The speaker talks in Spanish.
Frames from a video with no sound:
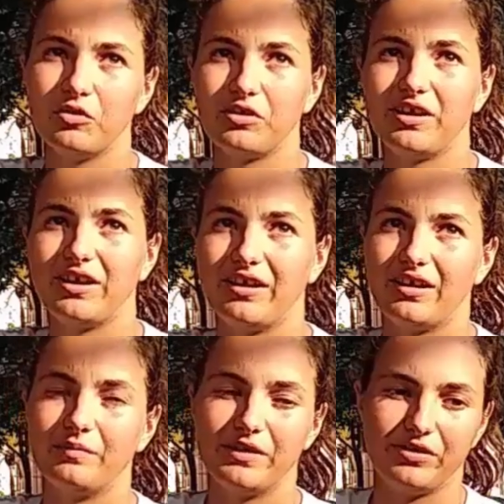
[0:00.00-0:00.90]

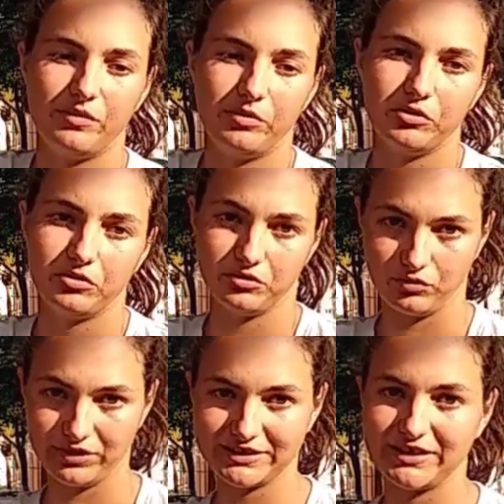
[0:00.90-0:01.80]
Porque al
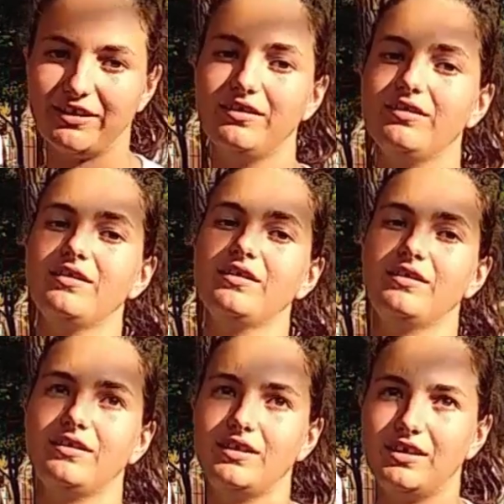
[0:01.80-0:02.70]
principio cuesta
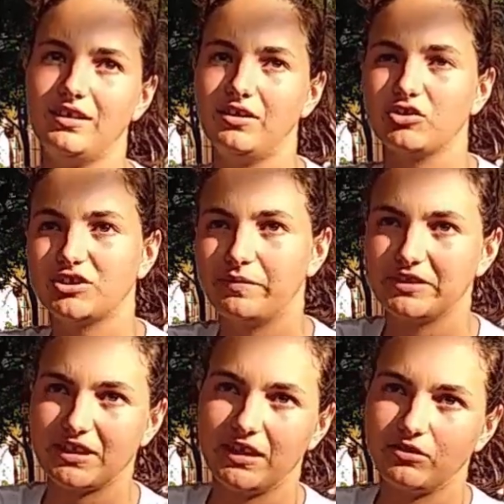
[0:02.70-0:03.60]
y no
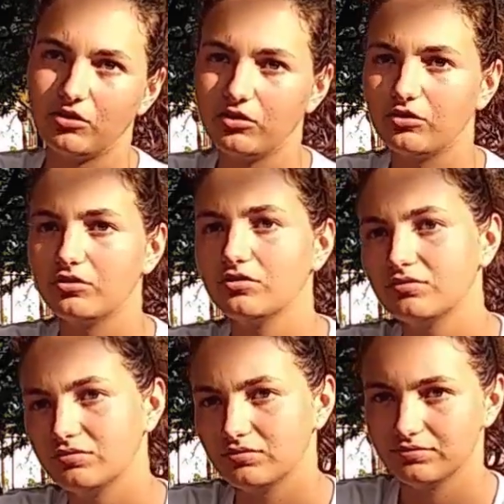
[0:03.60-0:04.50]
siempre sale todo
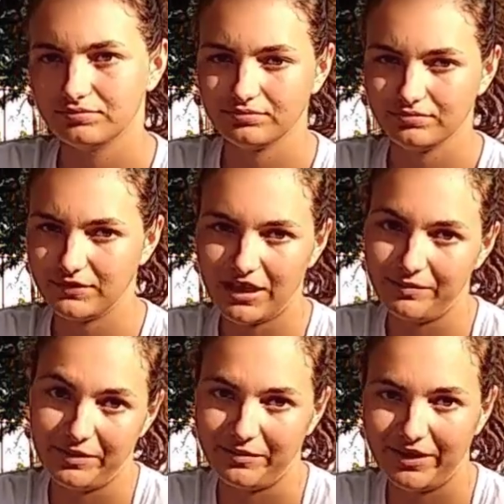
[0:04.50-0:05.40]
a la